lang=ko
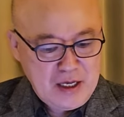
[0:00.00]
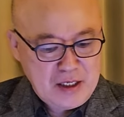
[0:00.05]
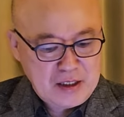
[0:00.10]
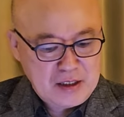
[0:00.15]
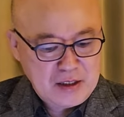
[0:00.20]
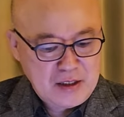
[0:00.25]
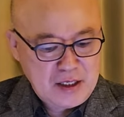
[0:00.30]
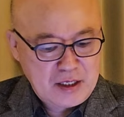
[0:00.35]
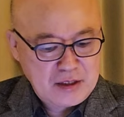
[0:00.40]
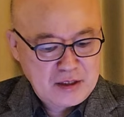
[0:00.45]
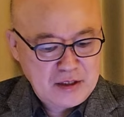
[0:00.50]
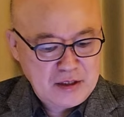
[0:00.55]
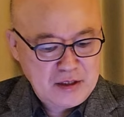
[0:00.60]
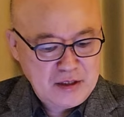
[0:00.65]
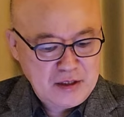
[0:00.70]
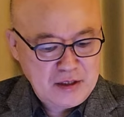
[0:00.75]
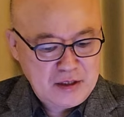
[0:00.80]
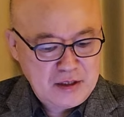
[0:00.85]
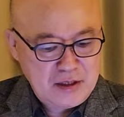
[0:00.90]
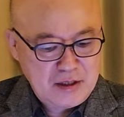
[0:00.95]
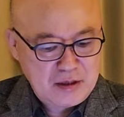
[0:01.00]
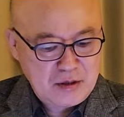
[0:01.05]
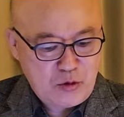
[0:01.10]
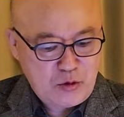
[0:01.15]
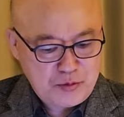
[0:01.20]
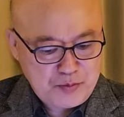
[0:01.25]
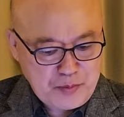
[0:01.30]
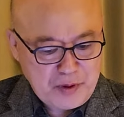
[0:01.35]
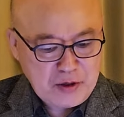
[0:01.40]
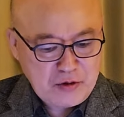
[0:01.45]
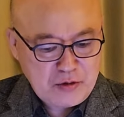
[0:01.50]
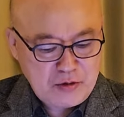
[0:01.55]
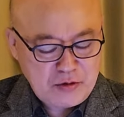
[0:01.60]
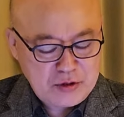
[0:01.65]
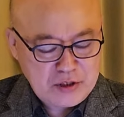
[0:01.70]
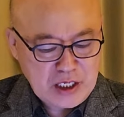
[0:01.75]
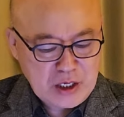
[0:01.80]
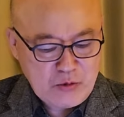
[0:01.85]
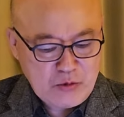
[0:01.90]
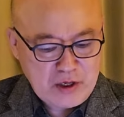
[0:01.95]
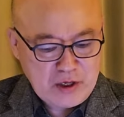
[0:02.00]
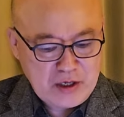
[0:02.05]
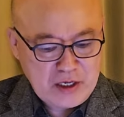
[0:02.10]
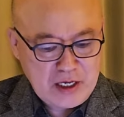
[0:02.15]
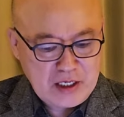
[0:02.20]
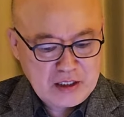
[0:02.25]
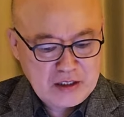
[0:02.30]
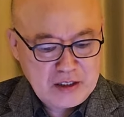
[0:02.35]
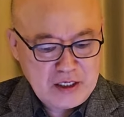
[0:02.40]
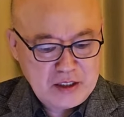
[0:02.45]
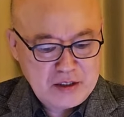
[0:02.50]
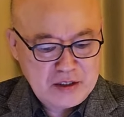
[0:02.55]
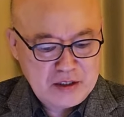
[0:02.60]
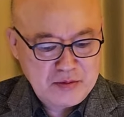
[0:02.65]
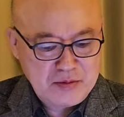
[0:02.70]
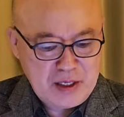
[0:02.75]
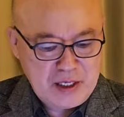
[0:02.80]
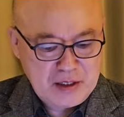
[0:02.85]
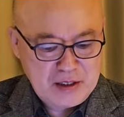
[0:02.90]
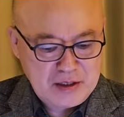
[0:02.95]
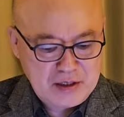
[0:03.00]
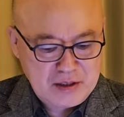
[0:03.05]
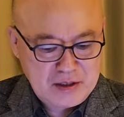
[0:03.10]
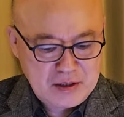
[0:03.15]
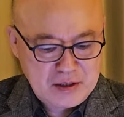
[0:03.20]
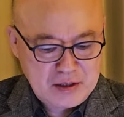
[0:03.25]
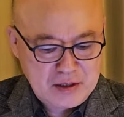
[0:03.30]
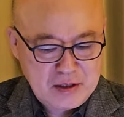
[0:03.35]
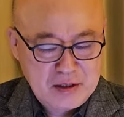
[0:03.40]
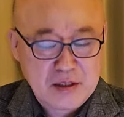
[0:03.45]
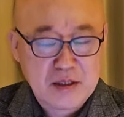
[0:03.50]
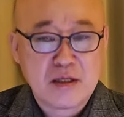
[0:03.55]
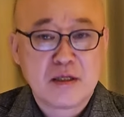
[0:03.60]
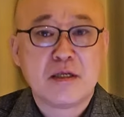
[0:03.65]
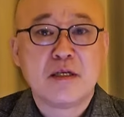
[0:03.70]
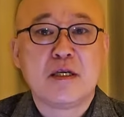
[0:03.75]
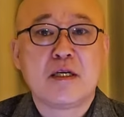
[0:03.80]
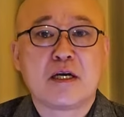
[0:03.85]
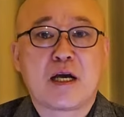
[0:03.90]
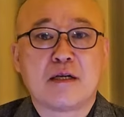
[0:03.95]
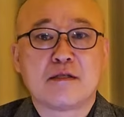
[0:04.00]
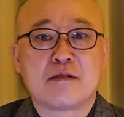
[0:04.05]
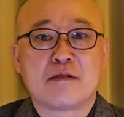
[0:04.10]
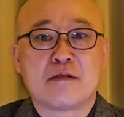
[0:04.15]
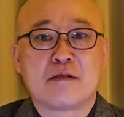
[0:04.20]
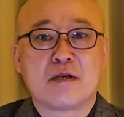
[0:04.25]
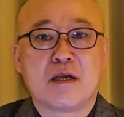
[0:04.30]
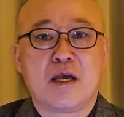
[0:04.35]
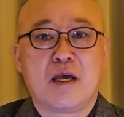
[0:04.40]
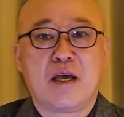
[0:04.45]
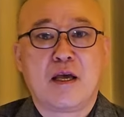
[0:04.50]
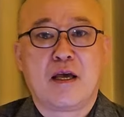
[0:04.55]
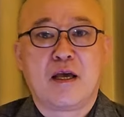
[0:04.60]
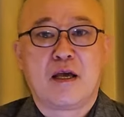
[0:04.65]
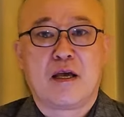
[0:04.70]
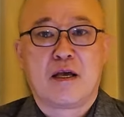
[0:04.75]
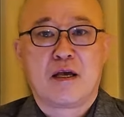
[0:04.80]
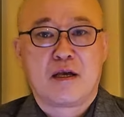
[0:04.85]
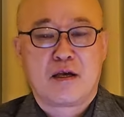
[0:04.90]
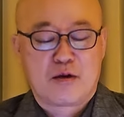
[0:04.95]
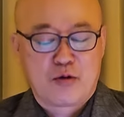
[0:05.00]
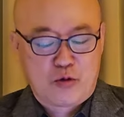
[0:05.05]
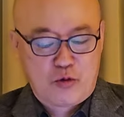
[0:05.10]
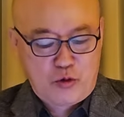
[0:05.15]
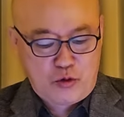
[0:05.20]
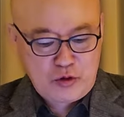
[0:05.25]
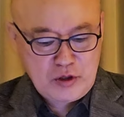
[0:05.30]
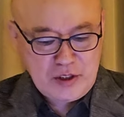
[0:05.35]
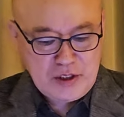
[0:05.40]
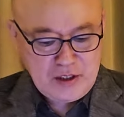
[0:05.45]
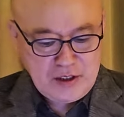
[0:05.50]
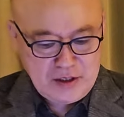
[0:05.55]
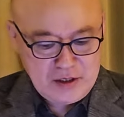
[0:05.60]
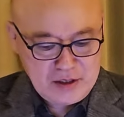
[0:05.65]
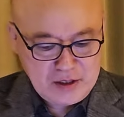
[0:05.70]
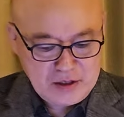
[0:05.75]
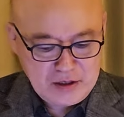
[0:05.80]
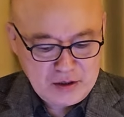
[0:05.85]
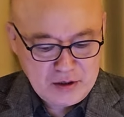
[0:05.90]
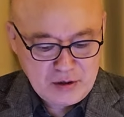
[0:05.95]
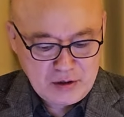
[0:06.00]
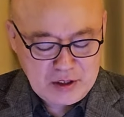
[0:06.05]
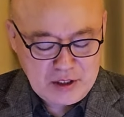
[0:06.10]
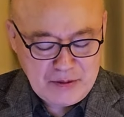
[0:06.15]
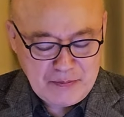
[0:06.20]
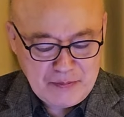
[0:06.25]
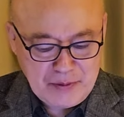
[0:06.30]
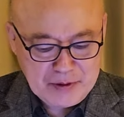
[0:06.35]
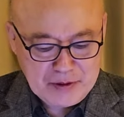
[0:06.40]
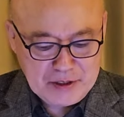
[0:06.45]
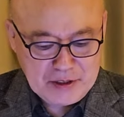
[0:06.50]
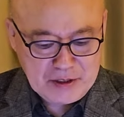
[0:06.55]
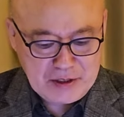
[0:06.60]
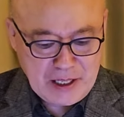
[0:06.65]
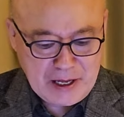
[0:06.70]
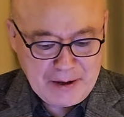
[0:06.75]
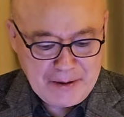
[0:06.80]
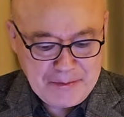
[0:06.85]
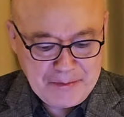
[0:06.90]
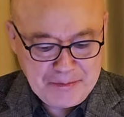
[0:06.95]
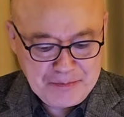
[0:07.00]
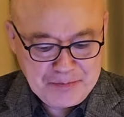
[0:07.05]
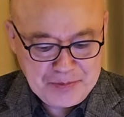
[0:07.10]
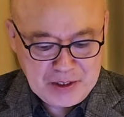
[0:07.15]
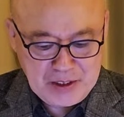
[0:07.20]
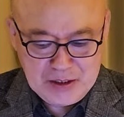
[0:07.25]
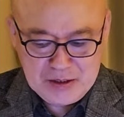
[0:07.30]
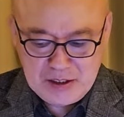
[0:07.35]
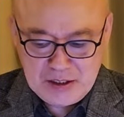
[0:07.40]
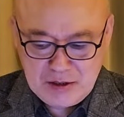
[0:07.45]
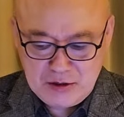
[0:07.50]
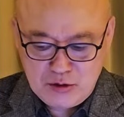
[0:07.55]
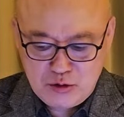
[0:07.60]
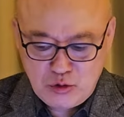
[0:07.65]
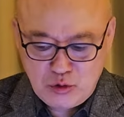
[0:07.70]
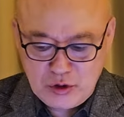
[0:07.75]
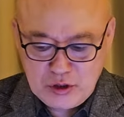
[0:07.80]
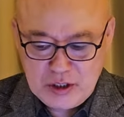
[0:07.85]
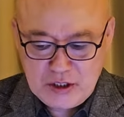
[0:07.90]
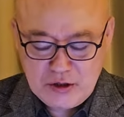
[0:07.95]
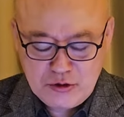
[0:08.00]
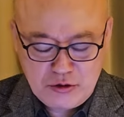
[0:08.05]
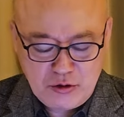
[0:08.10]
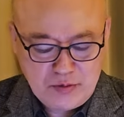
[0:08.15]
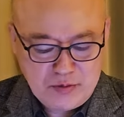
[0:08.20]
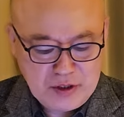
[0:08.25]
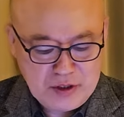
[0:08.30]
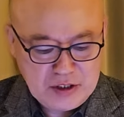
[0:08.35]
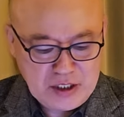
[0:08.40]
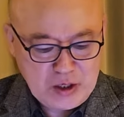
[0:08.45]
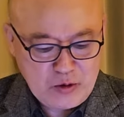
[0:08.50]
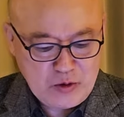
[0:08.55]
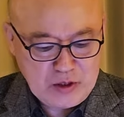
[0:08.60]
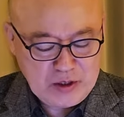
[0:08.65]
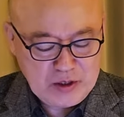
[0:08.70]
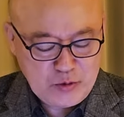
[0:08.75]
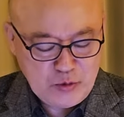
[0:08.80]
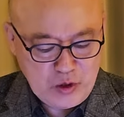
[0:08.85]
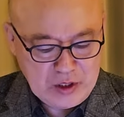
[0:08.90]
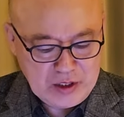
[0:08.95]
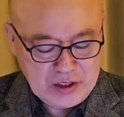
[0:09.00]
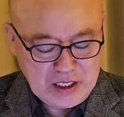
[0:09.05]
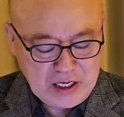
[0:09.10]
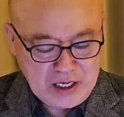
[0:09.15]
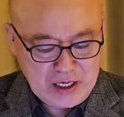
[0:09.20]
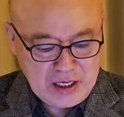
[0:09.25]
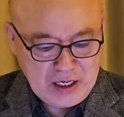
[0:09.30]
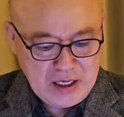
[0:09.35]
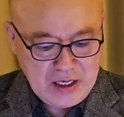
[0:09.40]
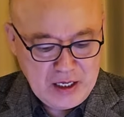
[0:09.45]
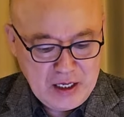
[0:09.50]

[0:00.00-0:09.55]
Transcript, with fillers: 이낙연이 이거 곧바로 사과를 하긴 했지만 이 갈등의 골이 더 깊어졌다. 이제는 돌이킬 수 없는 상황이 됐다.